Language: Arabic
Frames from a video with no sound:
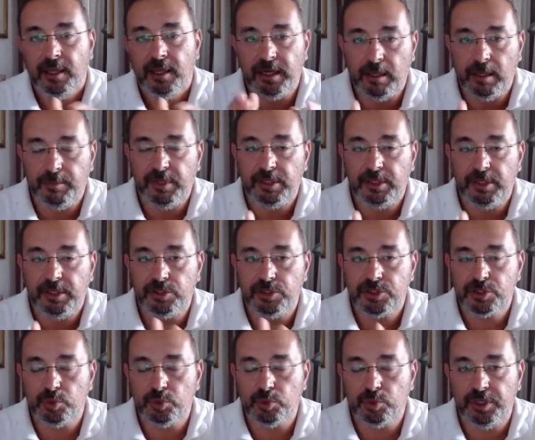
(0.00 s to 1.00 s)
اليمين
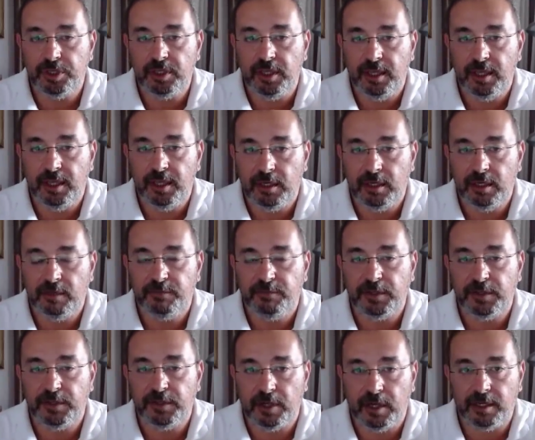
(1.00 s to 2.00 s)
الدستوريه
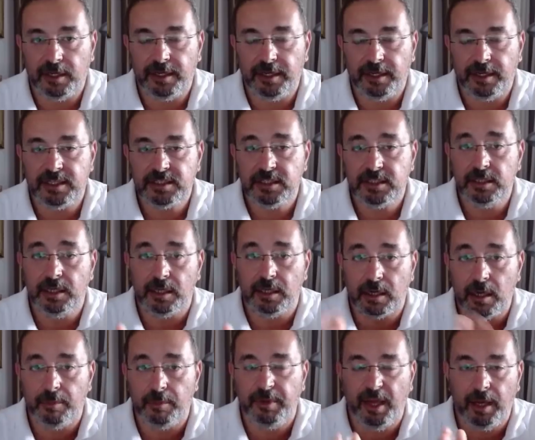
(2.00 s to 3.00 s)
لفتره رئاسيه
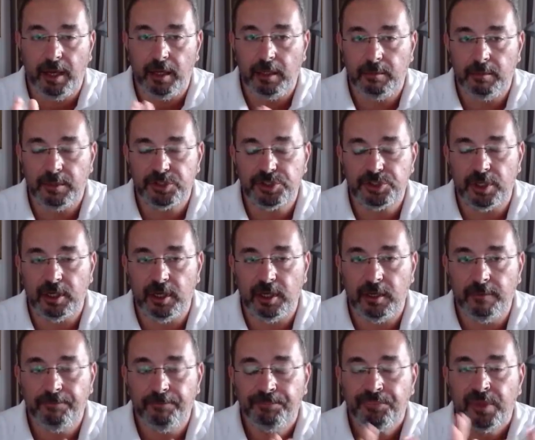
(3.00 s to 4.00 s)
رابعه ما شاء
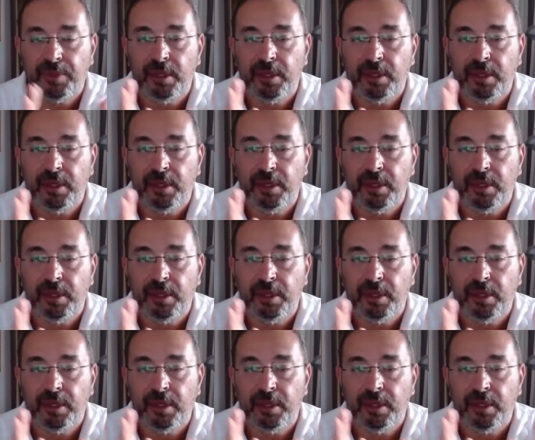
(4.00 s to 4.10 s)
الله